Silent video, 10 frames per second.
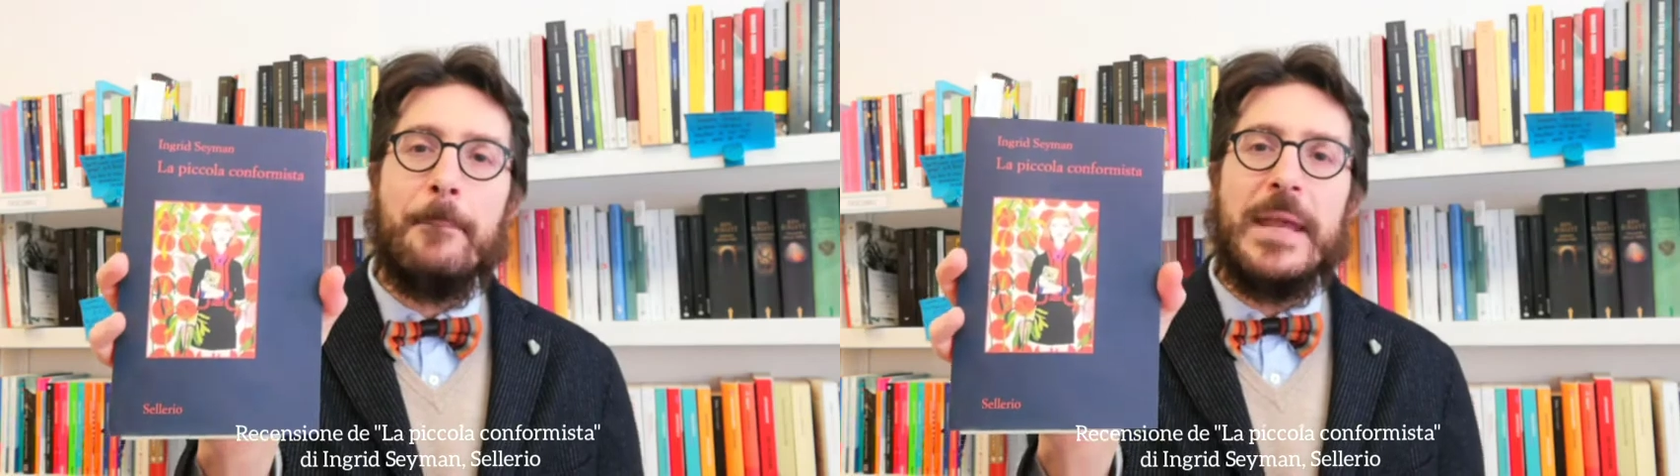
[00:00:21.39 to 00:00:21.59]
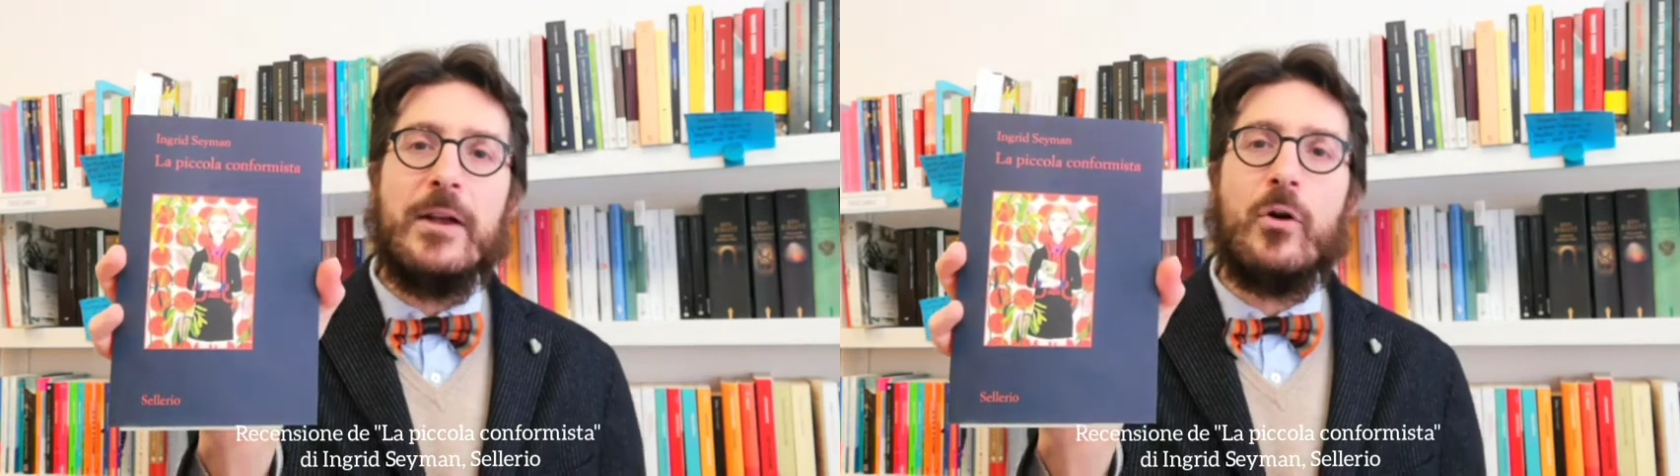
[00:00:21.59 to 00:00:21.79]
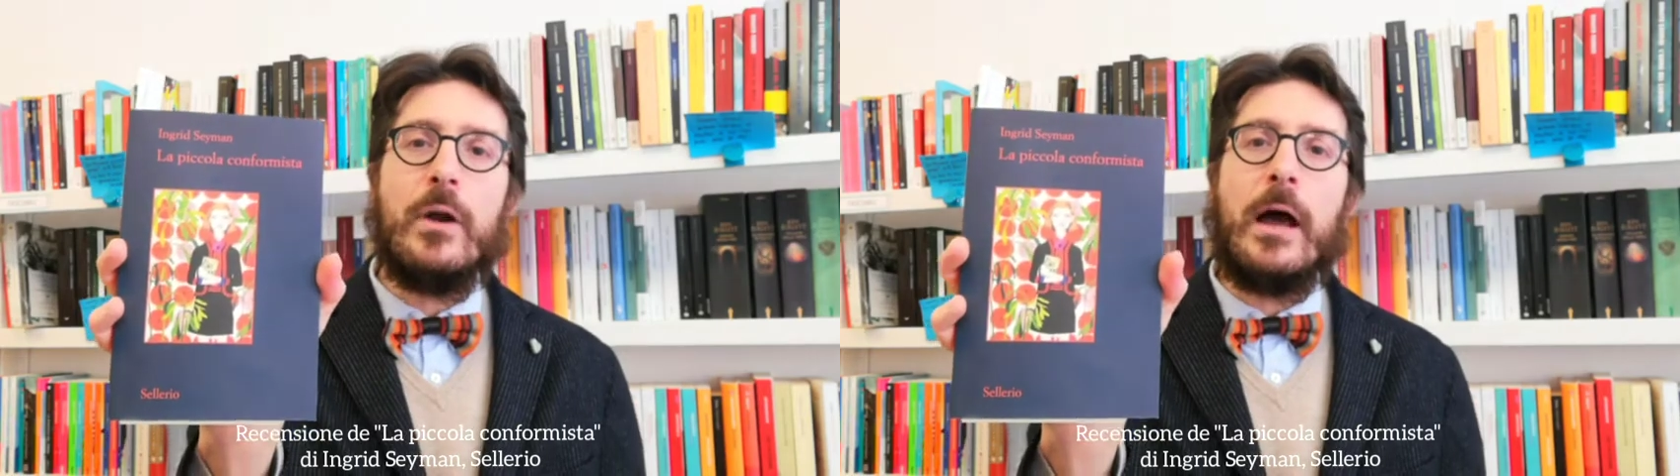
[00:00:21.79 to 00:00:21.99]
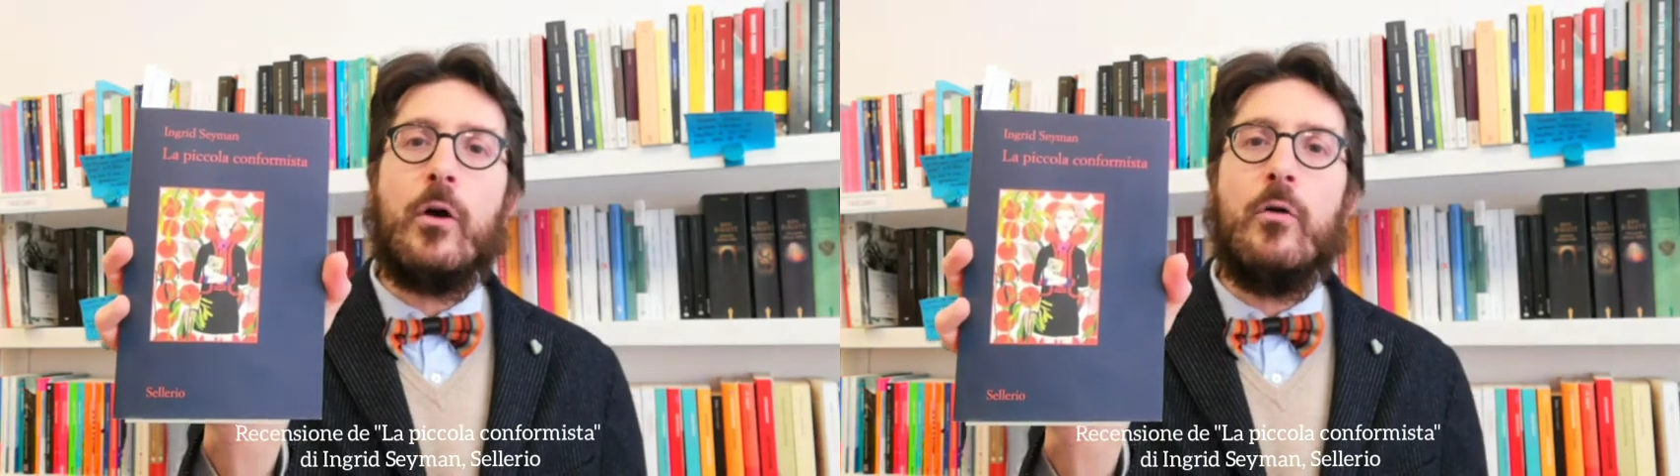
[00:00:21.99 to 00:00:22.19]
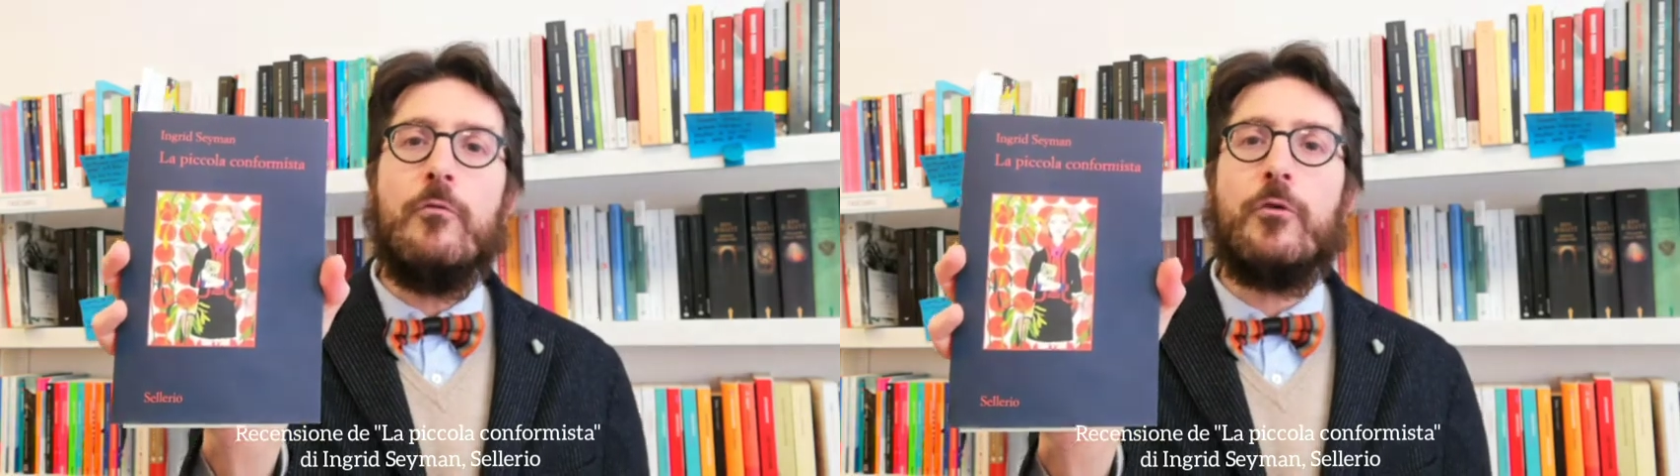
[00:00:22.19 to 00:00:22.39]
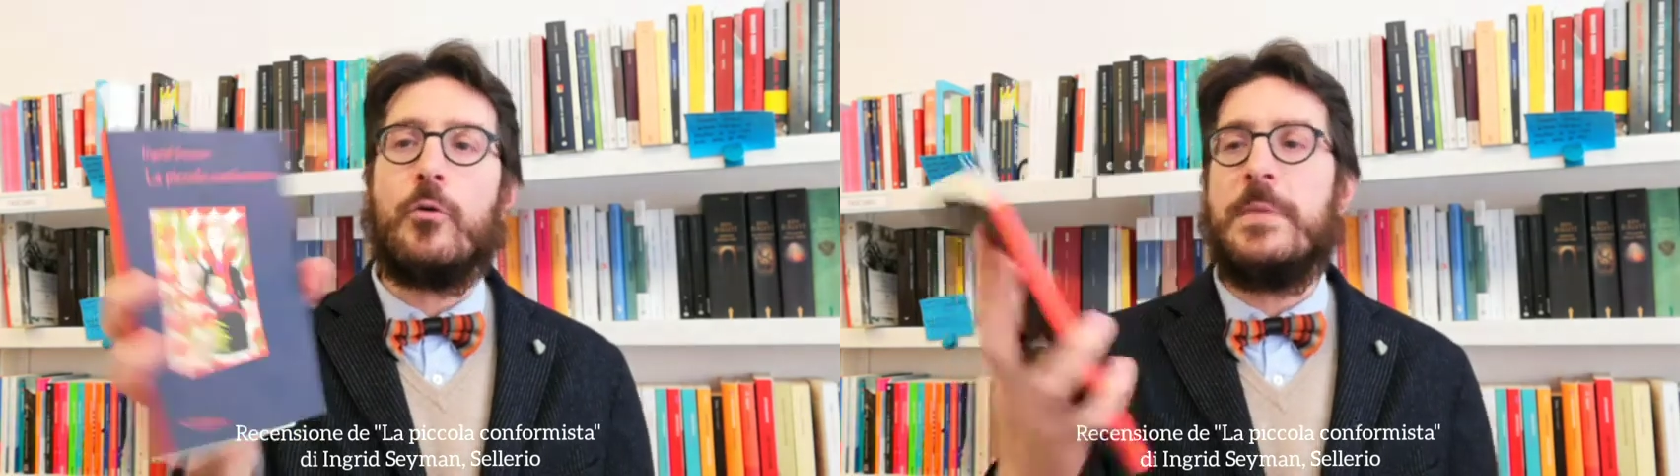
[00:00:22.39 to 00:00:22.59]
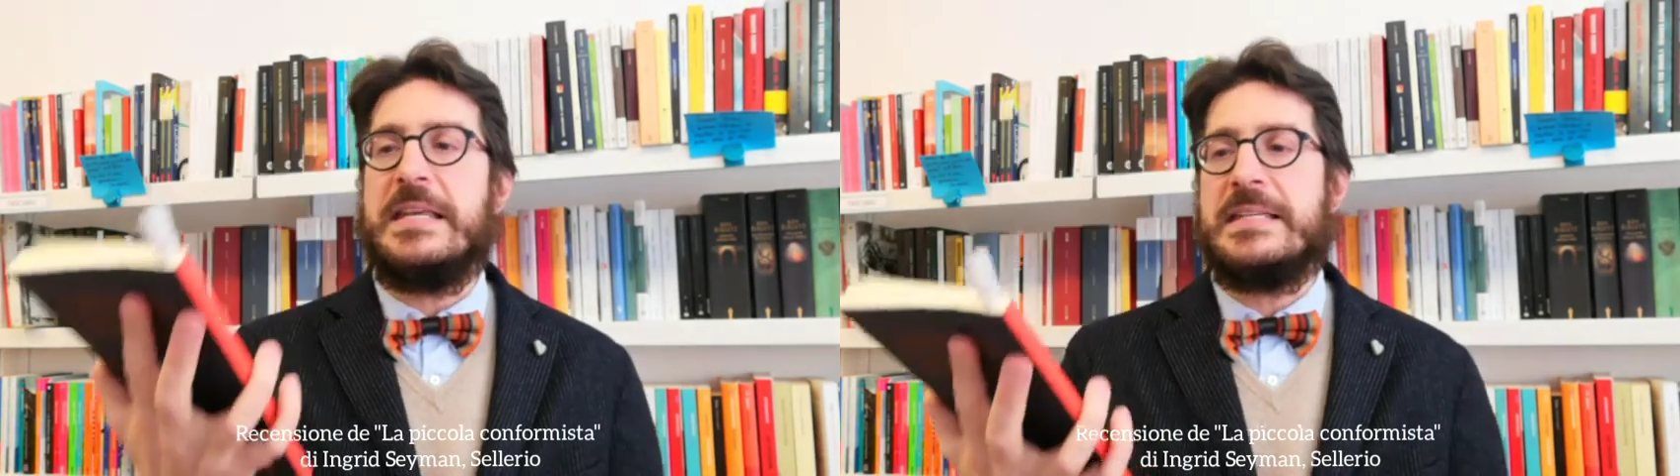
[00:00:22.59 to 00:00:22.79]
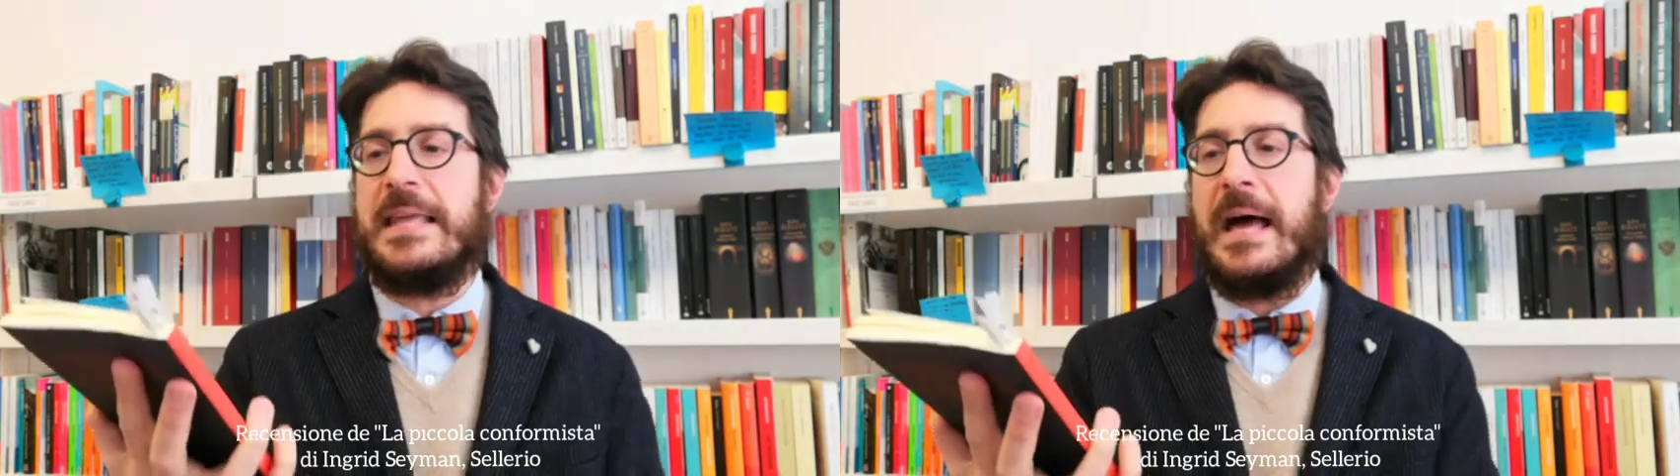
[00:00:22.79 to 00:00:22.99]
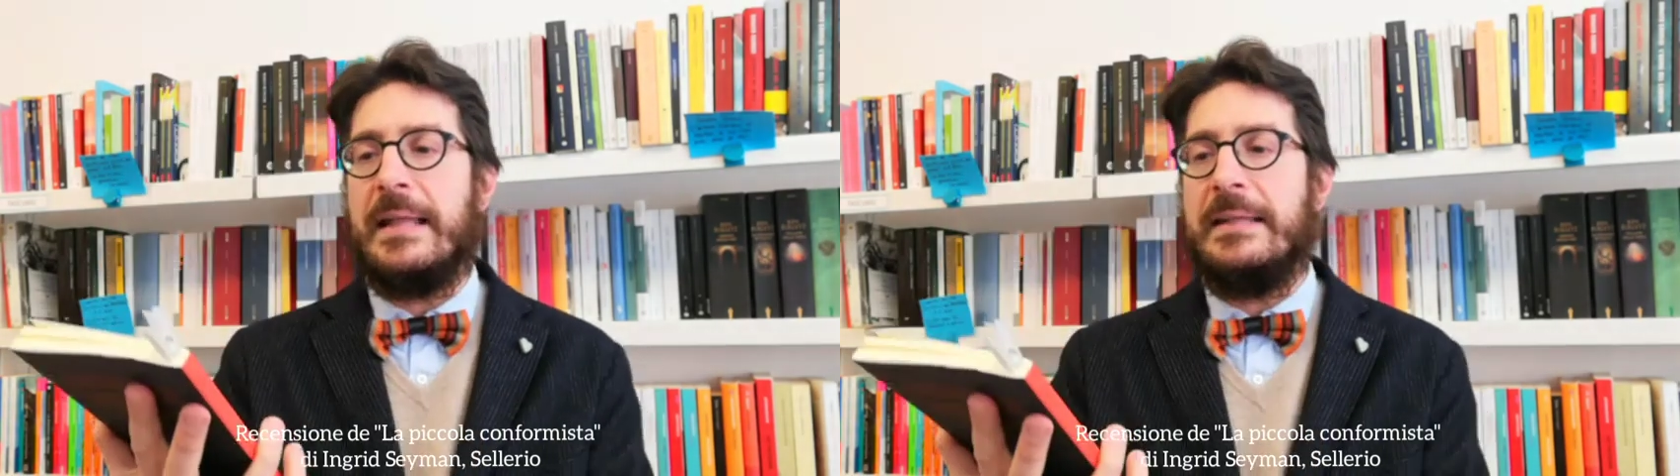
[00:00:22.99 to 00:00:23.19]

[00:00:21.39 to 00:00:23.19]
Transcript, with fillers: piccola conformista